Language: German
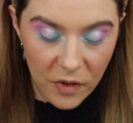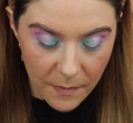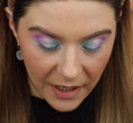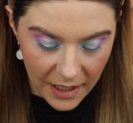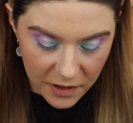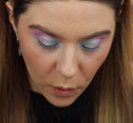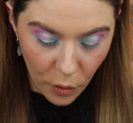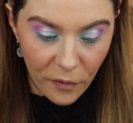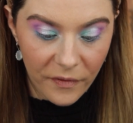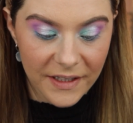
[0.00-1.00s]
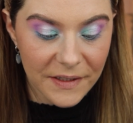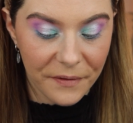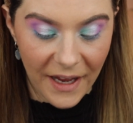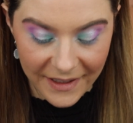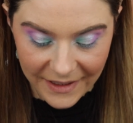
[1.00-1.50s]
Muss man gleich gucken, wenn es
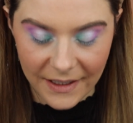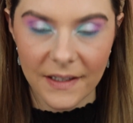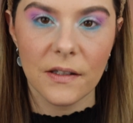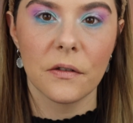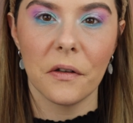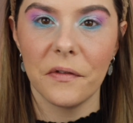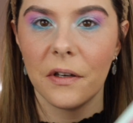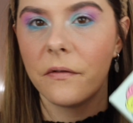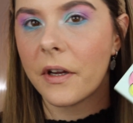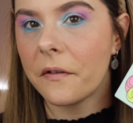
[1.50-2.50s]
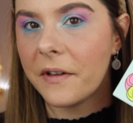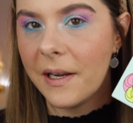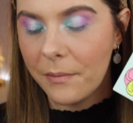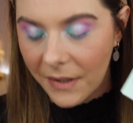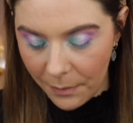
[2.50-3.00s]
fertig ist. Also auf jeden Fall
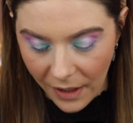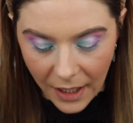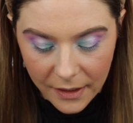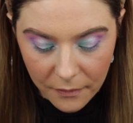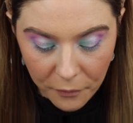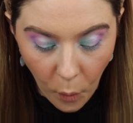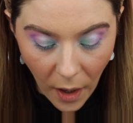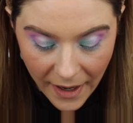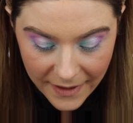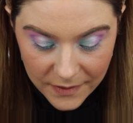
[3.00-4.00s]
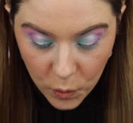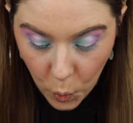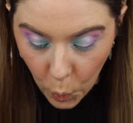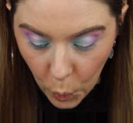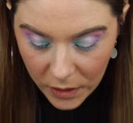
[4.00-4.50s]
gefällt mir die Palette vorerst
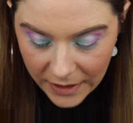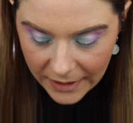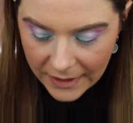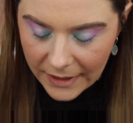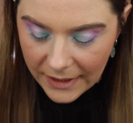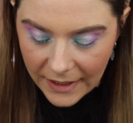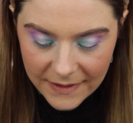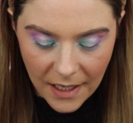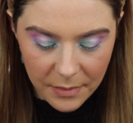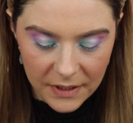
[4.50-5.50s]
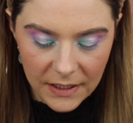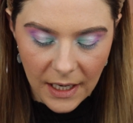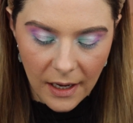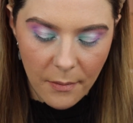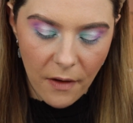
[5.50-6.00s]
gut. Jetzt habe ich
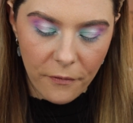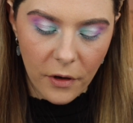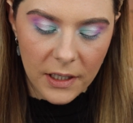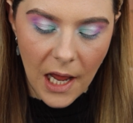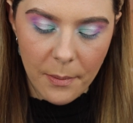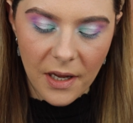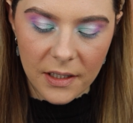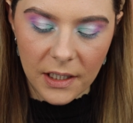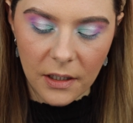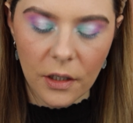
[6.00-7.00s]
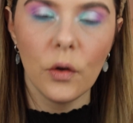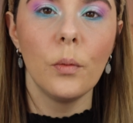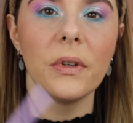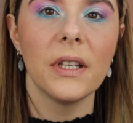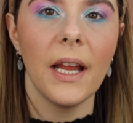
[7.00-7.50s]
hier einmal von Nabla den
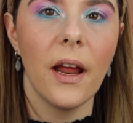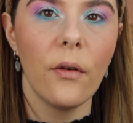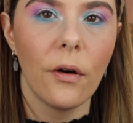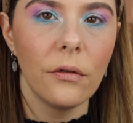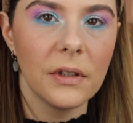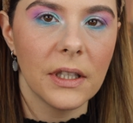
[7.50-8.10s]
Cupid Arrow.